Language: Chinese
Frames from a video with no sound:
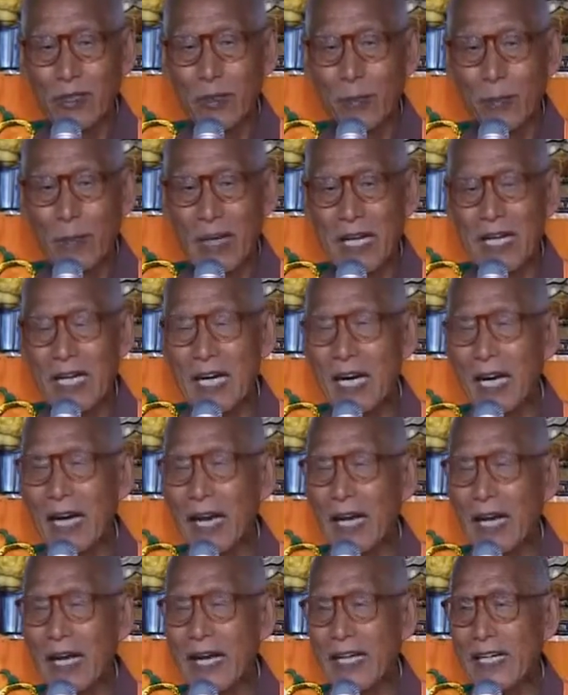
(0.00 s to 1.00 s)
就变成
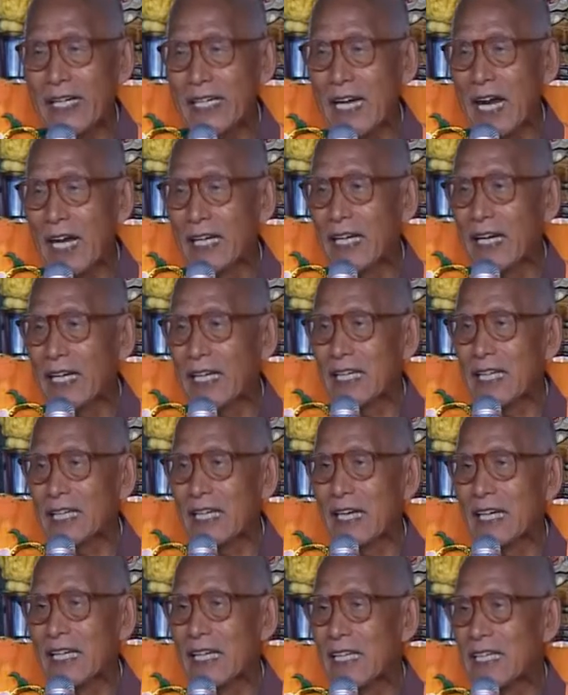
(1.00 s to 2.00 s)
黑色的
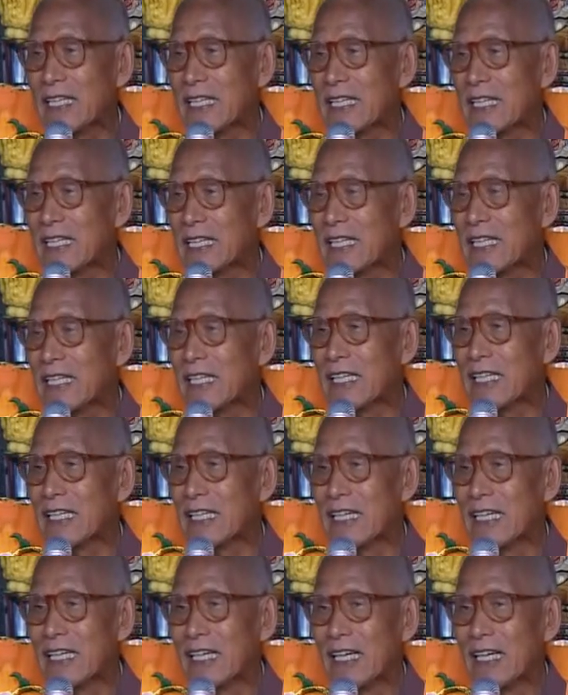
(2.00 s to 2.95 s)
舍利子，